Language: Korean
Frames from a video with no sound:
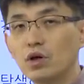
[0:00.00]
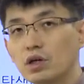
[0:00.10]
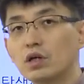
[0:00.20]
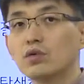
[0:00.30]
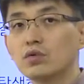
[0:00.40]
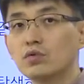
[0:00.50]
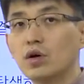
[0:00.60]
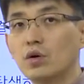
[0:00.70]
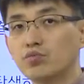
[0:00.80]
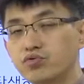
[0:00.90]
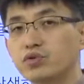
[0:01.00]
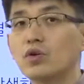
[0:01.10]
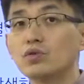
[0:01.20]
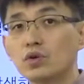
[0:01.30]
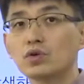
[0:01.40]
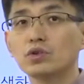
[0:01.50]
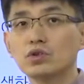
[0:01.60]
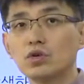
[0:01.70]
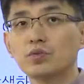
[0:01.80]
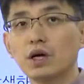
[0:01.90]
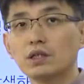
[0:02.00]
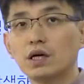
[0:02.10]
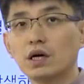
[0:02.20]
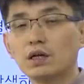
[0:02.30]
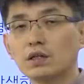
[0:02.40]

그러니까 이거는 부정적인 실업이 아니라